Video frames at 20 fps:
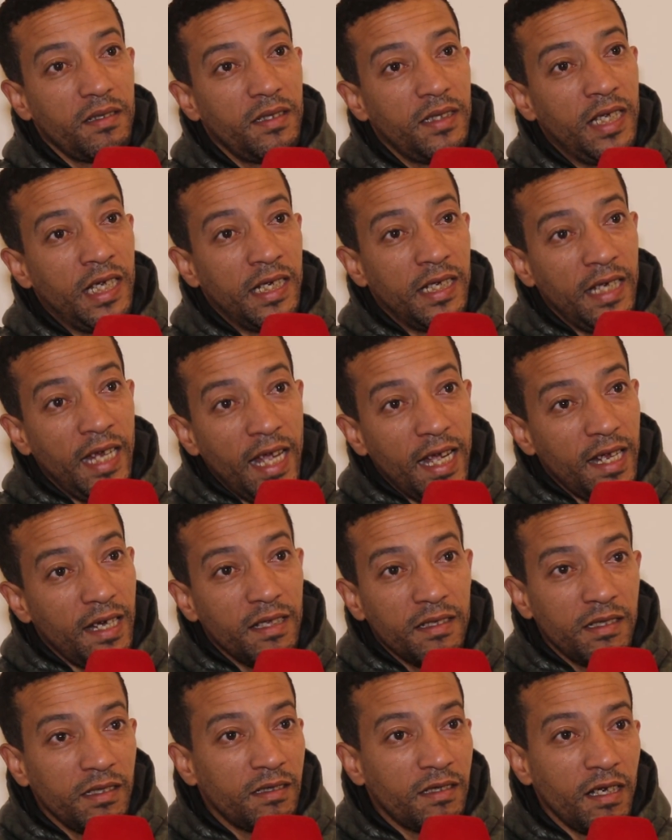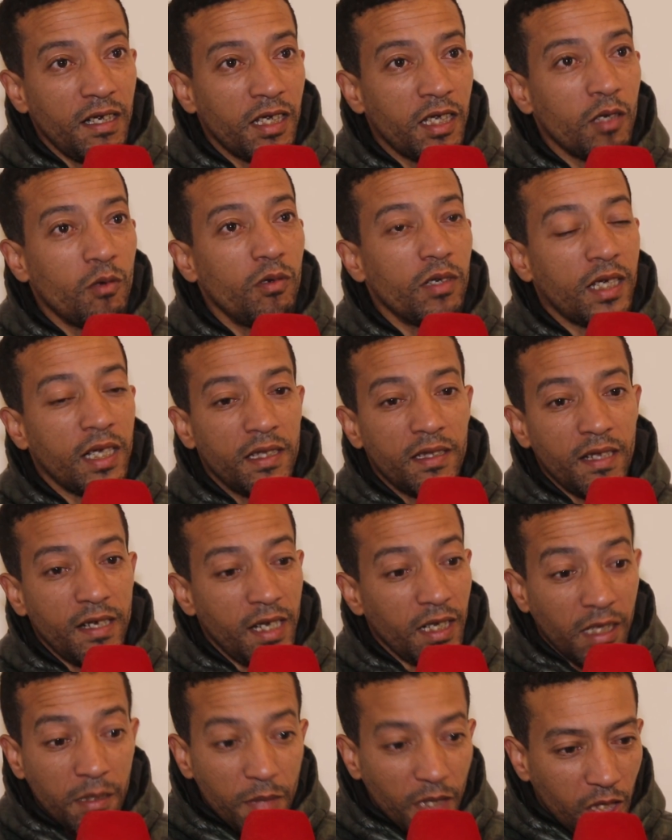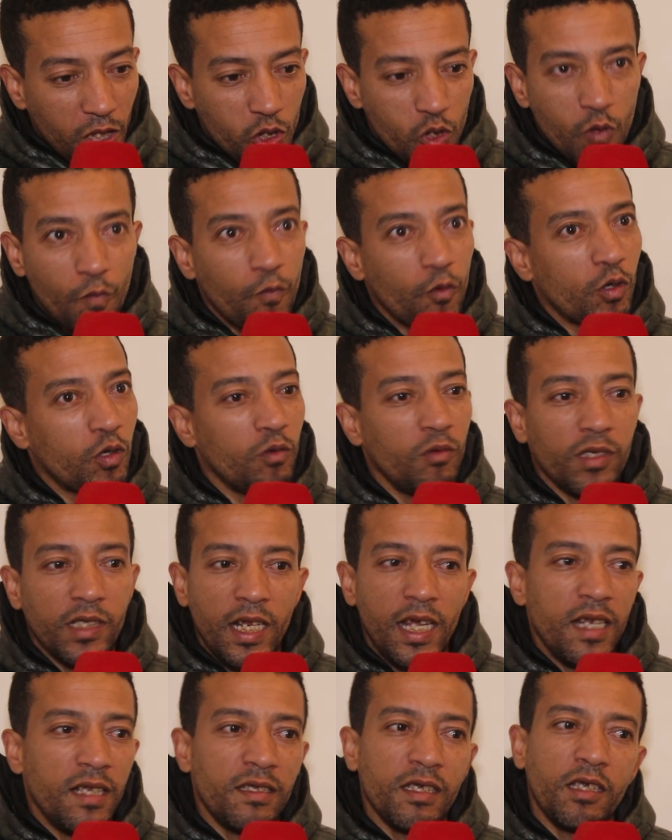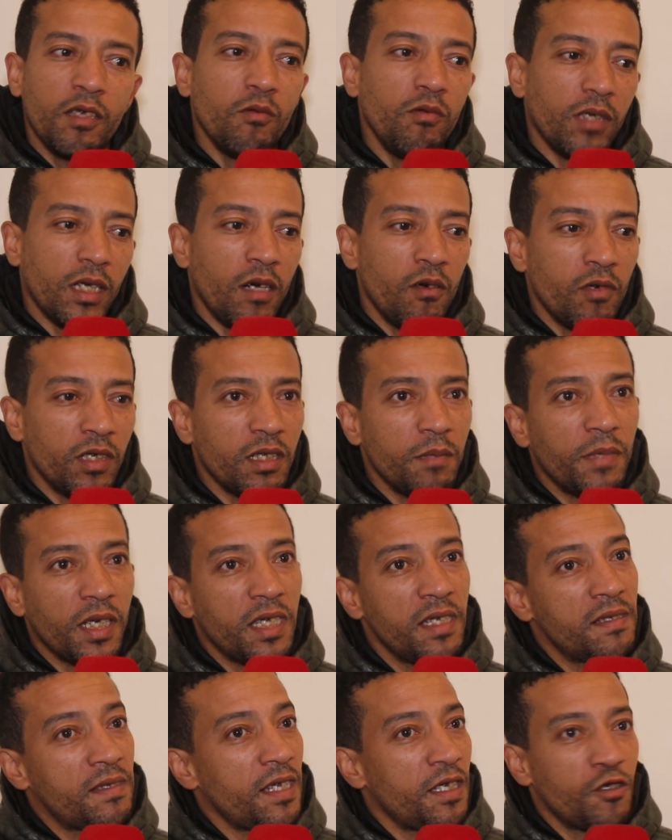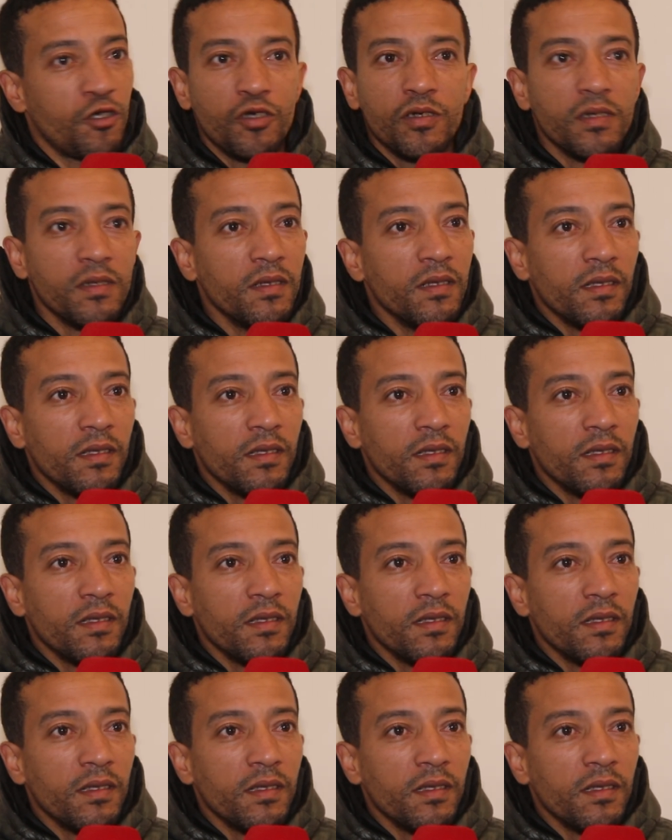يعني الحاله ديال الدري كيقول لك هاد الدري كيما كيشوفوا كيقول لك الحاله دي كيقول لك او هذا ما كيتزادش